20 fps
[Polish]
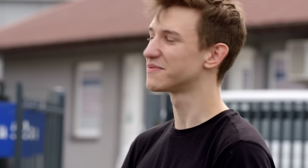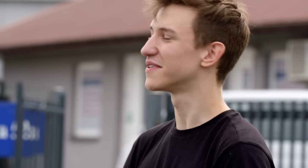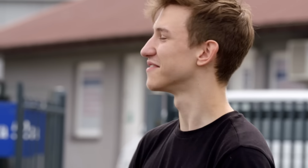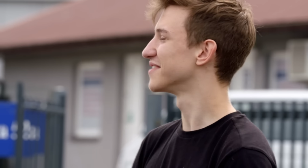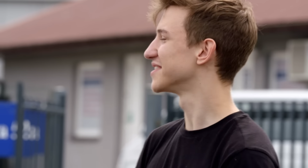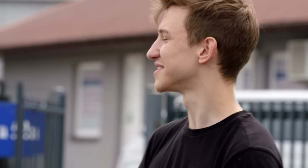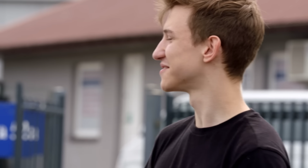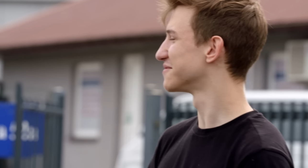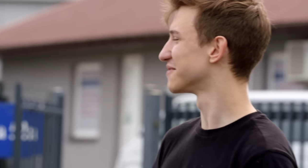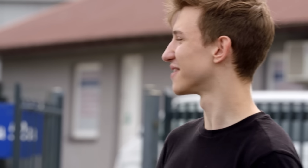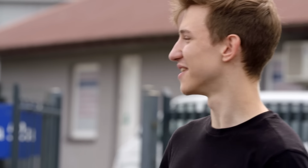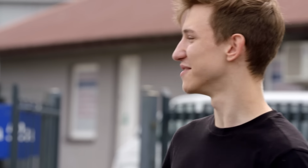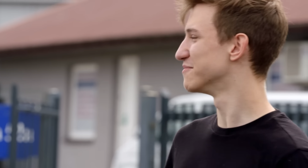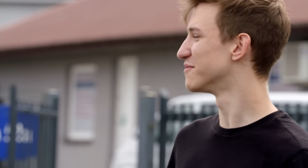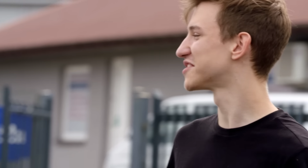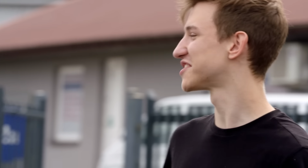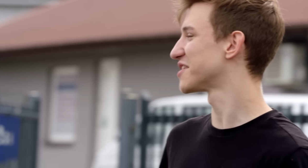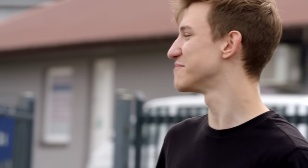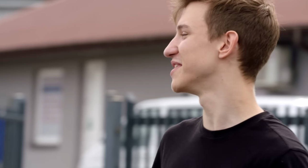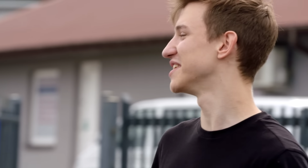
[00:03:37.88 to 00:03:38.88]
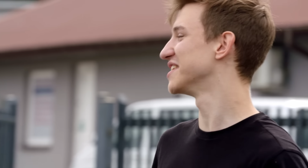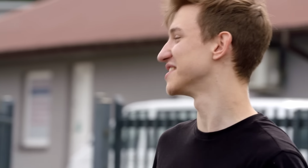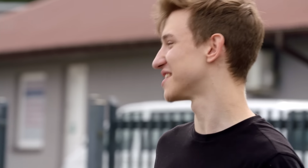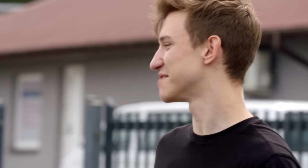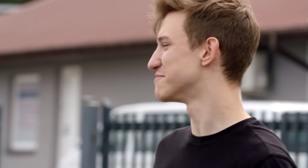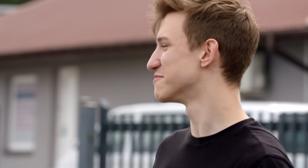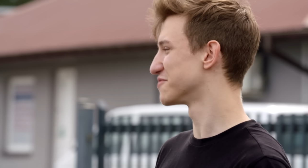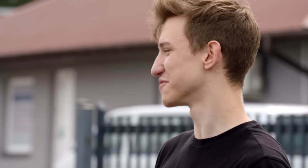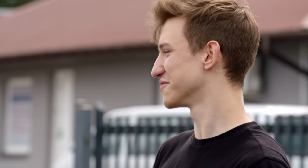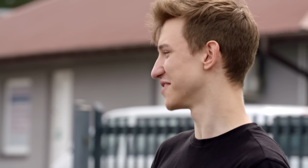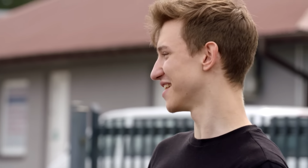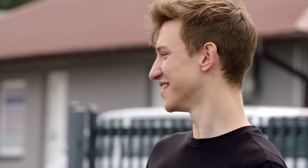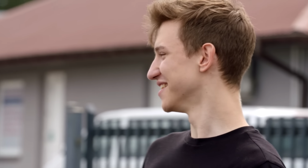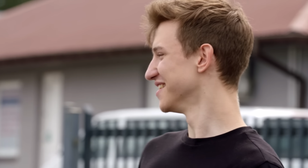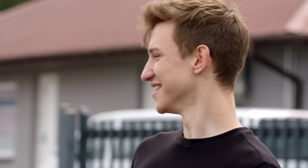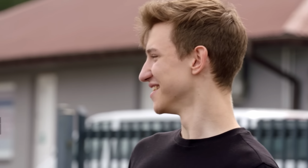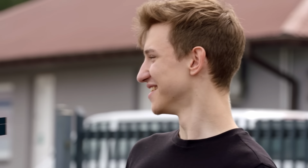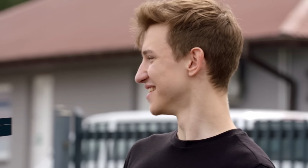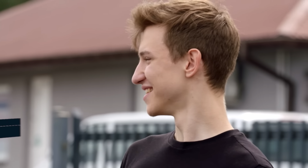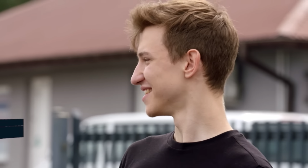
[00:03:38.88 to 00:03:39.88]
powiedz, słuchaj, może 30... mnie nie zamuruje.
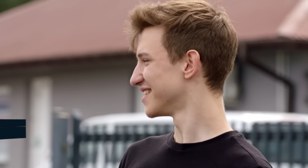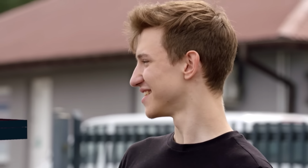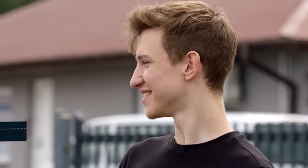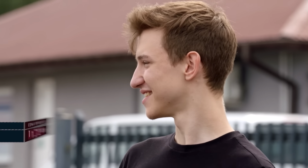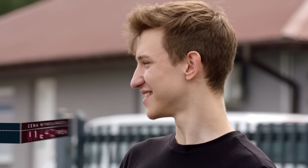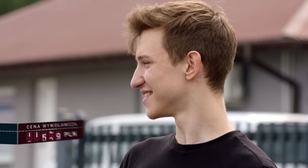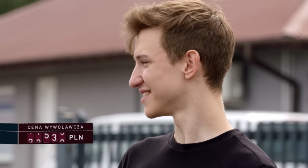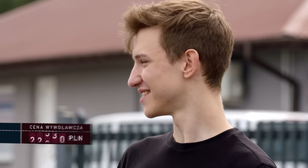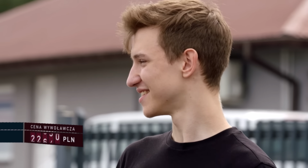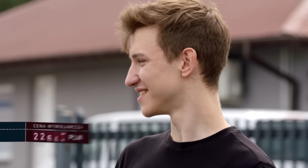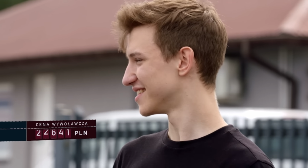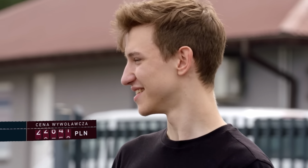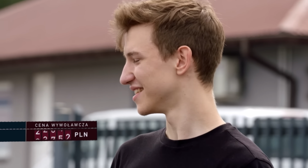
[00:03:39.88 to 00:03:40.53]
35.